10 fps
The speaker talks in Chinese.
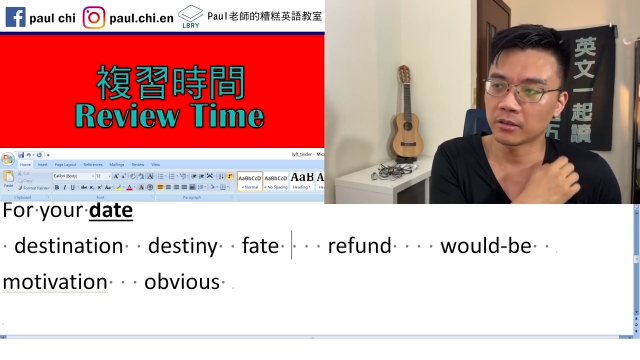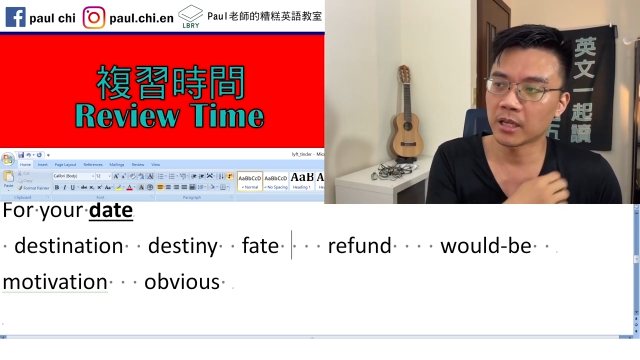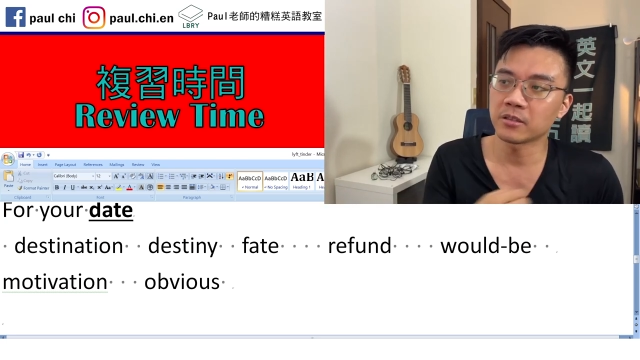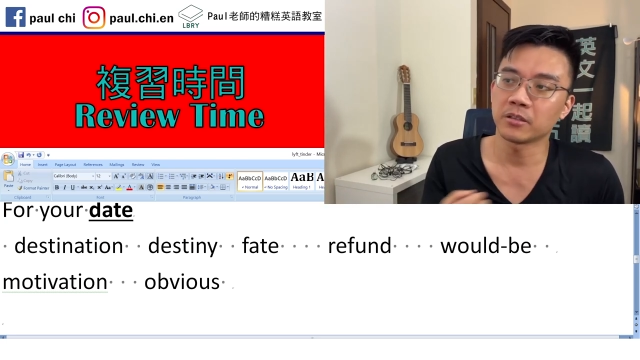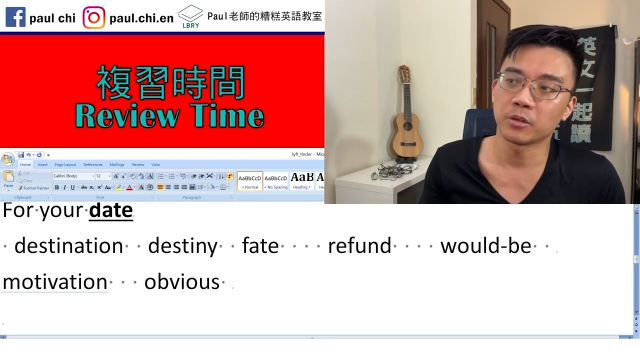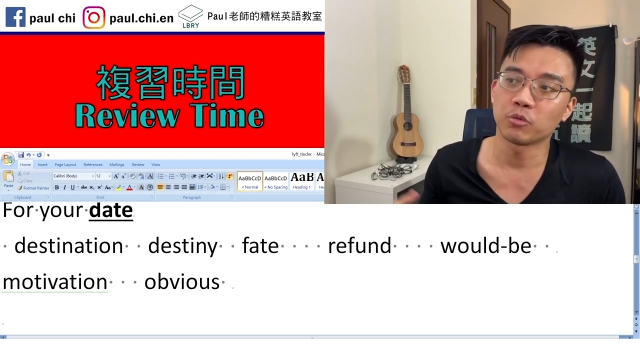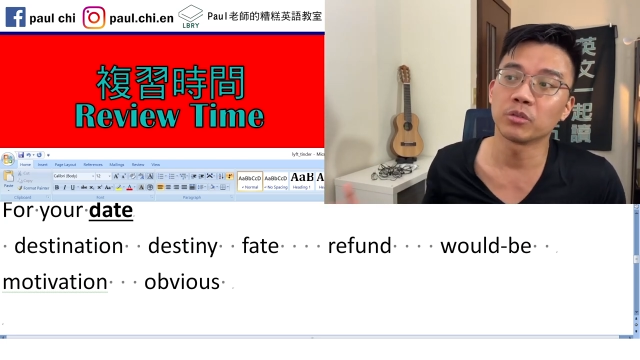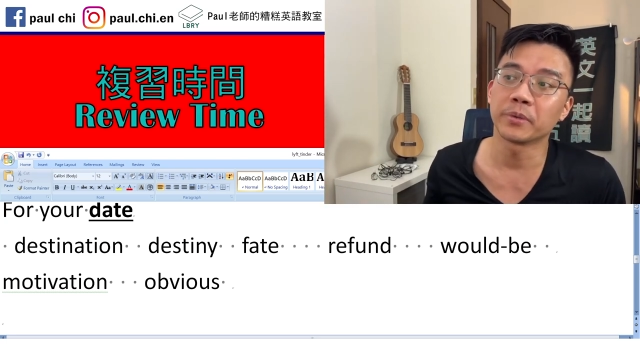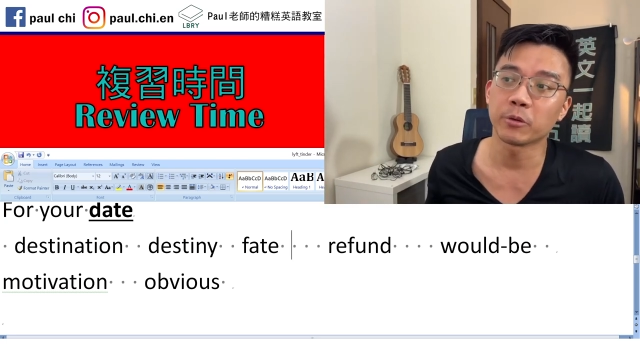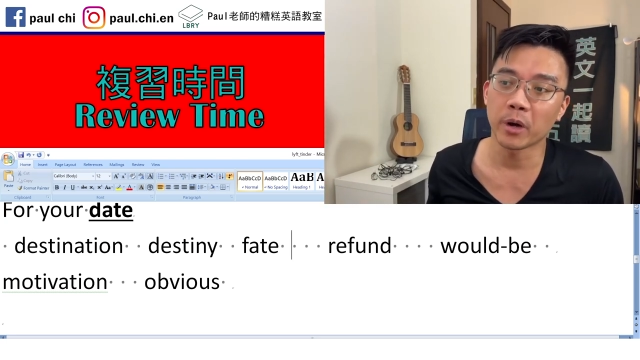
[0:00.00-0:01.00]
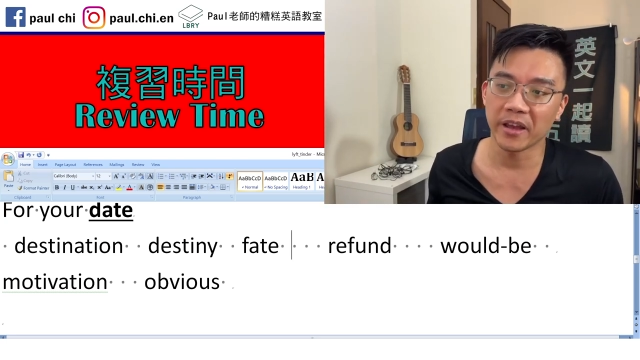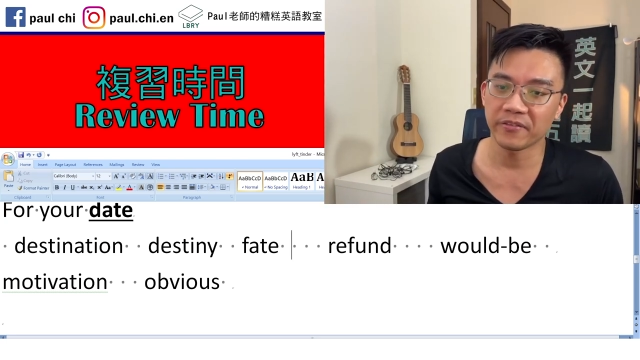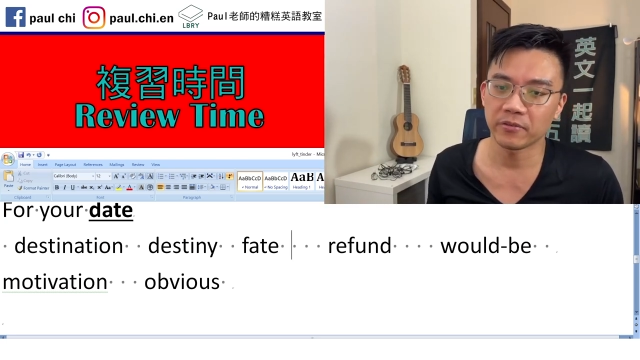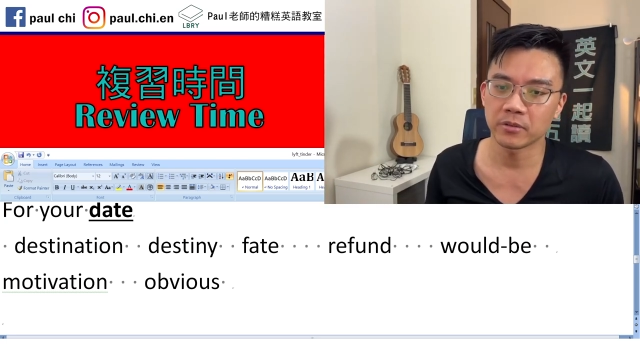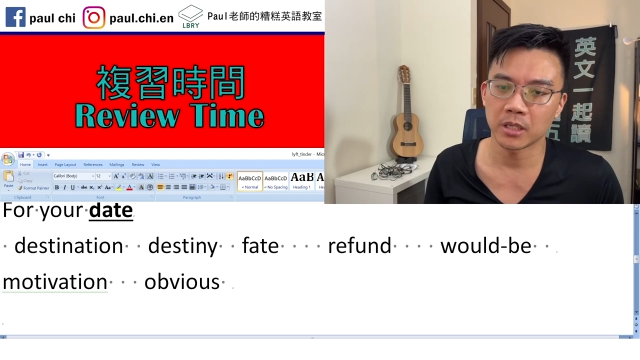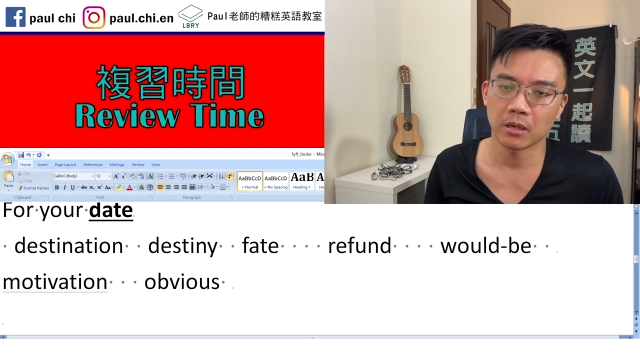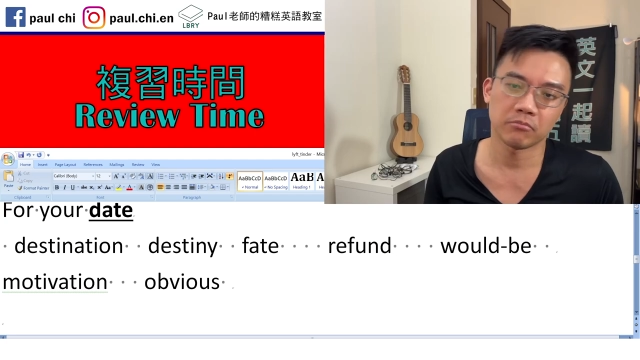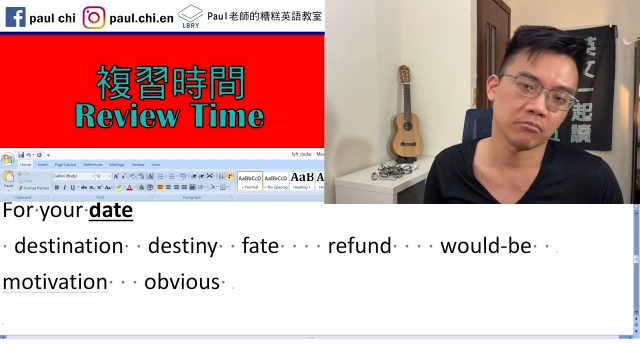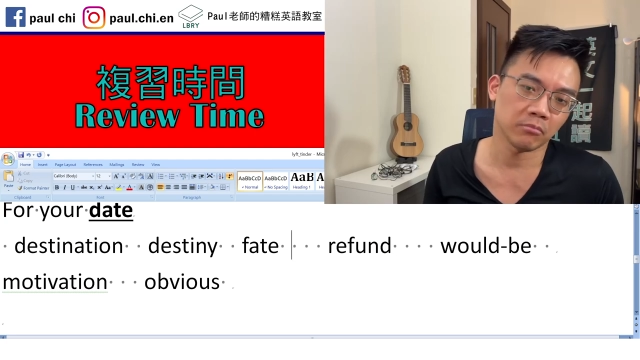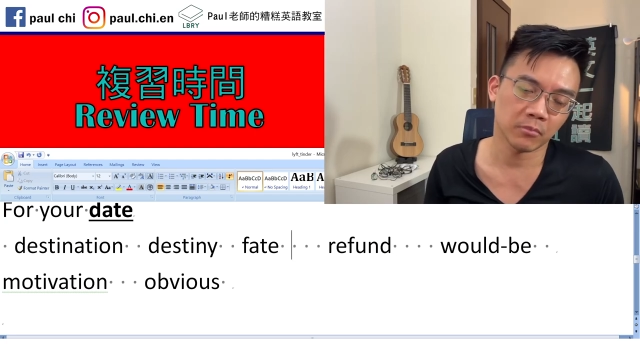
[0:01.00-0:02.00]
但是你的 would be wife 这样。
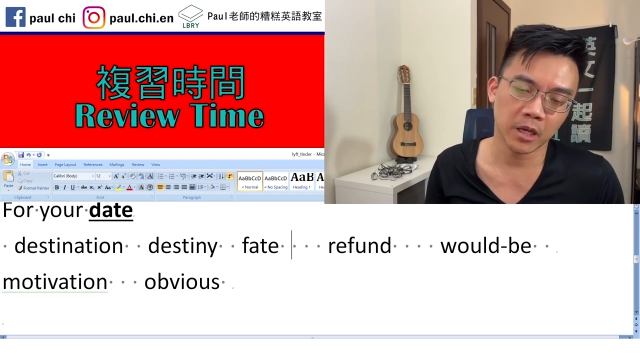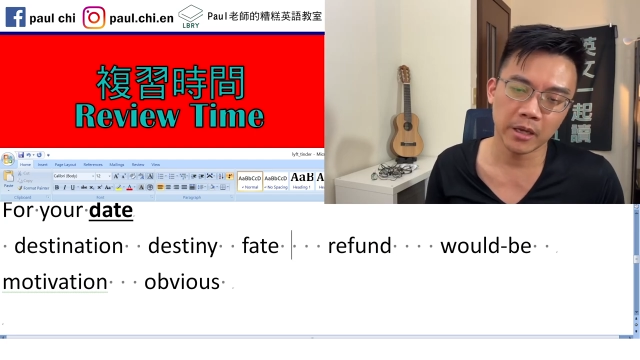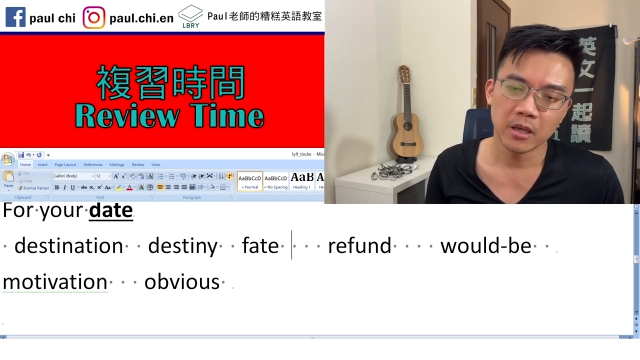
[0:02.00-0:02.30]
OK，